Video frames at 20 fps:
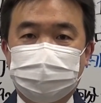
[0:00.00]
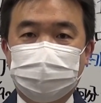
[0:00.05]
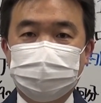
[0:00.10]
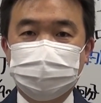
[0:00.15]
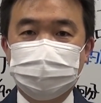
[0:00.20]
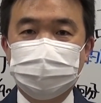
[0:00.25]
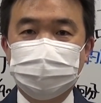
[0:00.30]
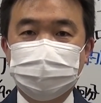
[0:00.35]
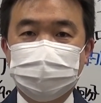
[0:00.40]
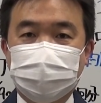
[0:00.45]

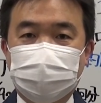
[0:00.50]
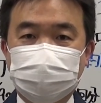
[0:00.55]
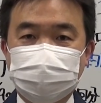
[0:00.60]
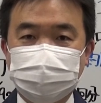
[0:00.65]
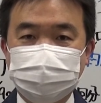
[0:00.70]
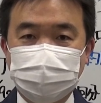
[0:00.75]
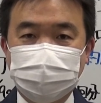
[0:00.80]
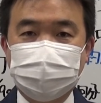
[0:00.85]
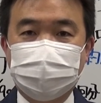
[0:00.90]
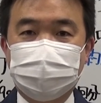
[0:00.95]
本人で
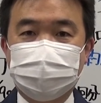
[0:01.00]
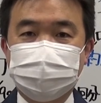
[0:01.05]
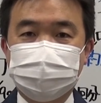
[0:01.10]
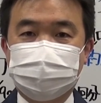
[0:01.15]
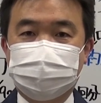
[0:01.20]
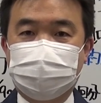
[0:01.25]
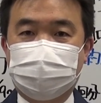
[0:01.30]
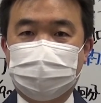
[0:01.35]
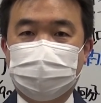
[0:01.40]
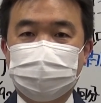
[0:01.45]
初めて
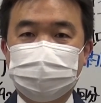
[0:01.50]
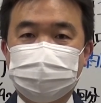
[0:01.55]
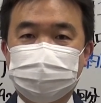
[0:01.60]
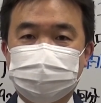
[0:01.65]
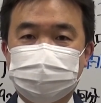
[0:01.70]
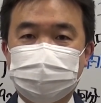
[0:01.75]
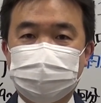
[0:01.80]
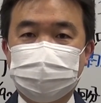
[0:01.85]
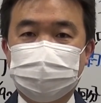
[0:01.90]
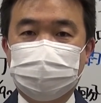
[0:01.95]
世界
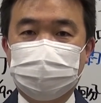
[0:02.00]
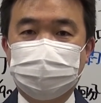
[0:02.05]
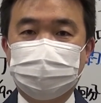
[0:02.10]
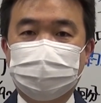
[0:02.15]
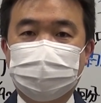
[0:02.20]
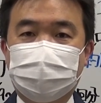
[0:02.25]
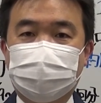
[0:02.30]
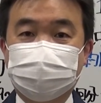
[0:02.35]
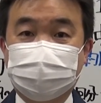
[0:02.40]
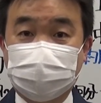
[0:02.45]
制覇
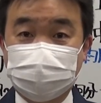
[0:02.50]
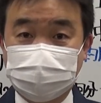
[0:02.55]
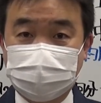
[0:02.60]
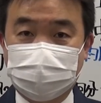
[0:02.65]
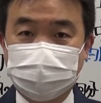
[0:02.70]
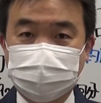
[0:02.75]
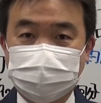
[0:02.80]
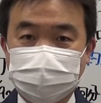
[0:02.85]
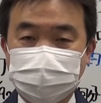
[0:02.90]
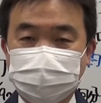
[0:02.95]
を果たし
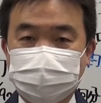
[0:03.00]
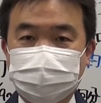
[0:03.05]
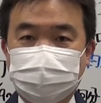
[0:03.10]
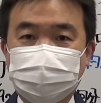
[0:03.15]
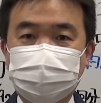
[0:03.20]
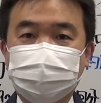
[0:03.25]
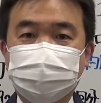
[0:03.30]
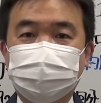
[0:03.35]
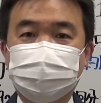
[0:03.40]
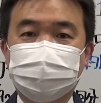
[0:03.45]
た
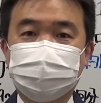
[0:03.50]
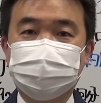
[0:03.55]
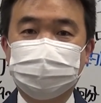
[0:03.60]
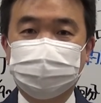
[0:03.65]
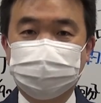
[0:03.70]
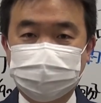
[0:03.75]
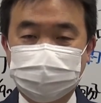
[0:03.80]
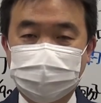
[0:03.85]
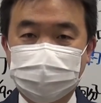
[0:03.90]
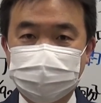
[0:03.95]
という
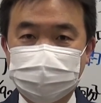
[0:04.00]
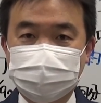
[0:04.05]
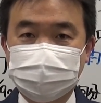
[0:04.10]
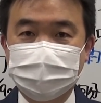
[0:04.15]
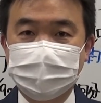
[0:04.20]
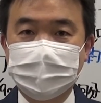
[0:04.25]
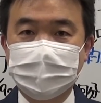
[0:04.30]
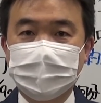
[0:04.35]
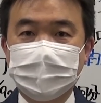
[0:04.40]
ニュースです。